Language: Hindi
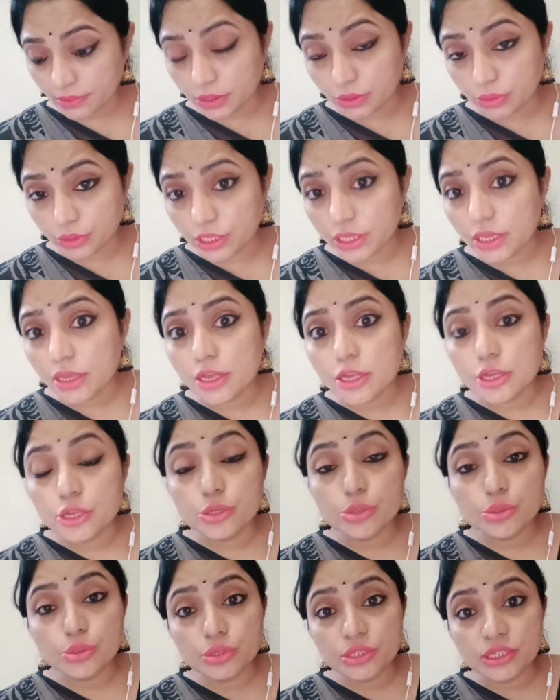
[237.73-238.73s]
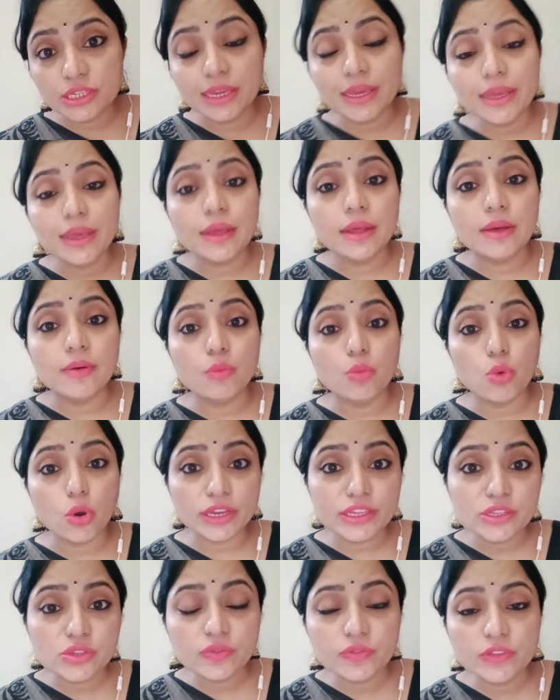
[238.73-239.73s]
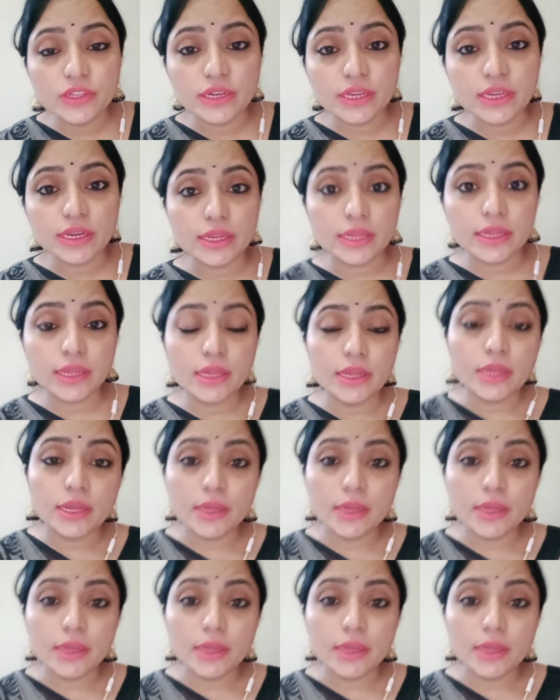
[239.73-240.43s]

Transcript: ओके तो ये वॉइस ऑफ द रेन है